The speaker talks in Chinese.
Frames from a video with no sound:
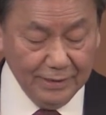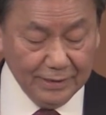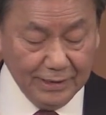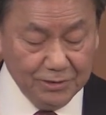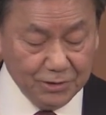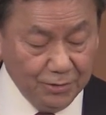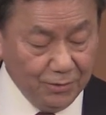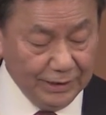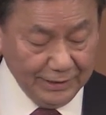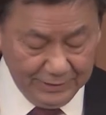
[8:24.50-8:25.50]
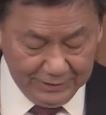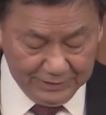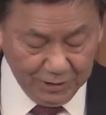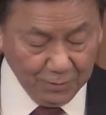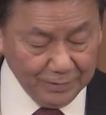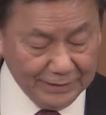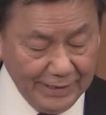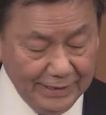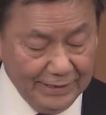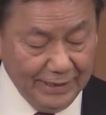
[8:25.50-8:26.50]
跟从我的就不
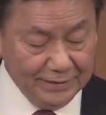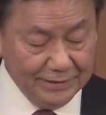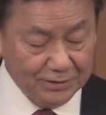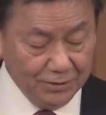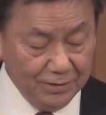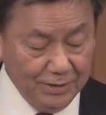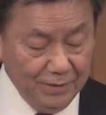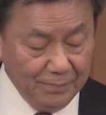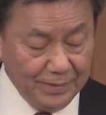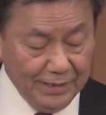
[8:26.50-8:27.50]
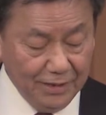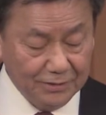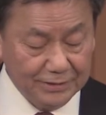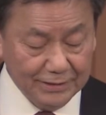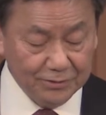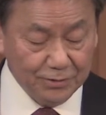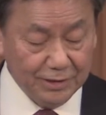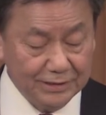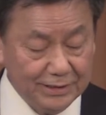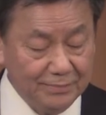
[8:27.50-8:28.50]
在黑暗里走。”必要得
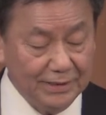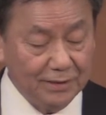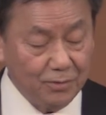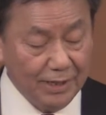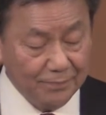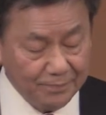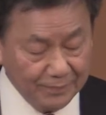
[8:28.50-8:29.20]
着生命的光，